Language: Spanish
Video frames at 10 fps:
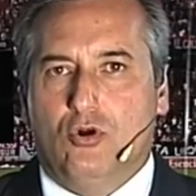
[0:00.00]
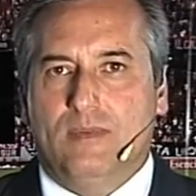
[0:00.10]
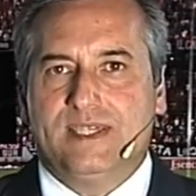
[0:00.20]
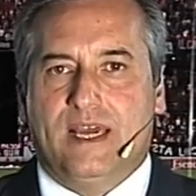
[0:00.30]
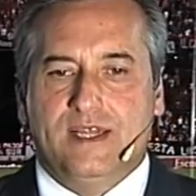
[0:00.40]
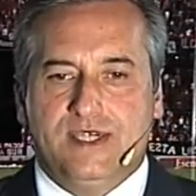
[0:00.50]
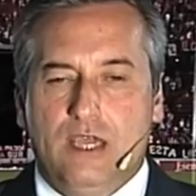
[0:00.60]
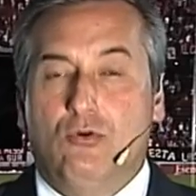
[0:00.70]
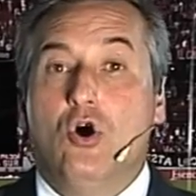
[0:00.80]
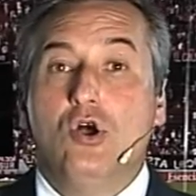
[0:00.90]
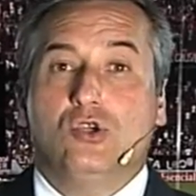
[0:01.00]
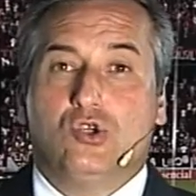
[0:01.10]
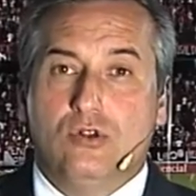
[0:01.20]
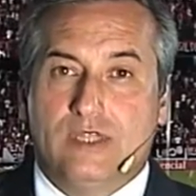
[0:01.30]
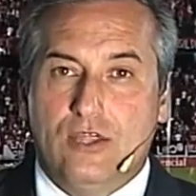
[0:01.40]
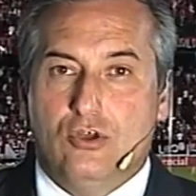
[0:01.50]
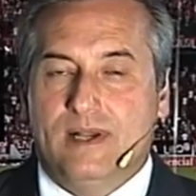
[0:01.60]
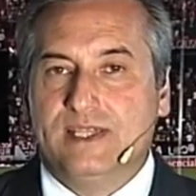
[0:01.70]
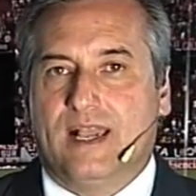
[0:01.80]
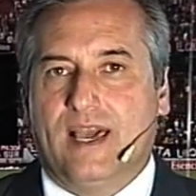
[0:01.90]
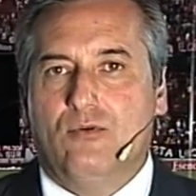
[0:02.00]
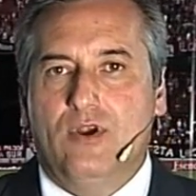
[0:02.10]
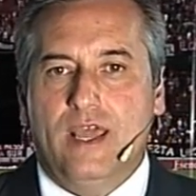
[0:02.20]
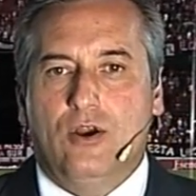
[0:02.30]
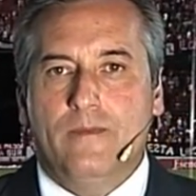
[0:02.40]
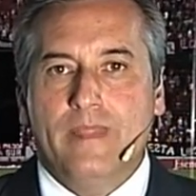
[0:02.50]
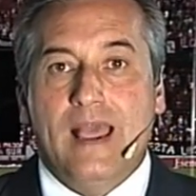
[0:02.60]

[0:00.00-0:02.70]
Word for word: más agresivo, soltando más a Carbonero.